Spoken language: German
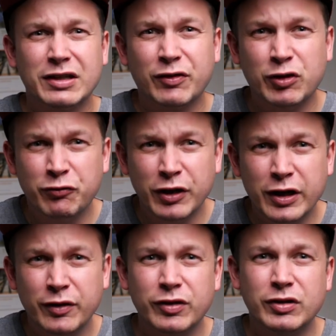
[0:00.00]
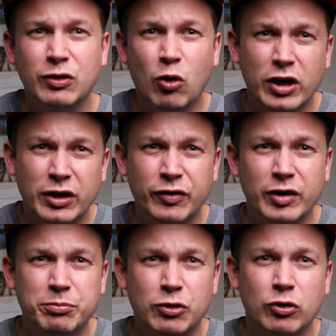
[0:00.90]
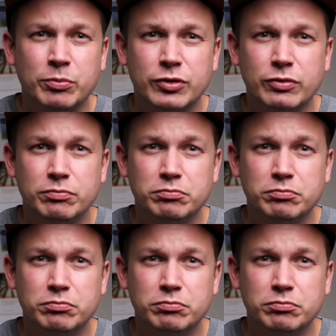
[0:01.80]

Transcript: dass die Pflege sich nicht organisiert bekommt.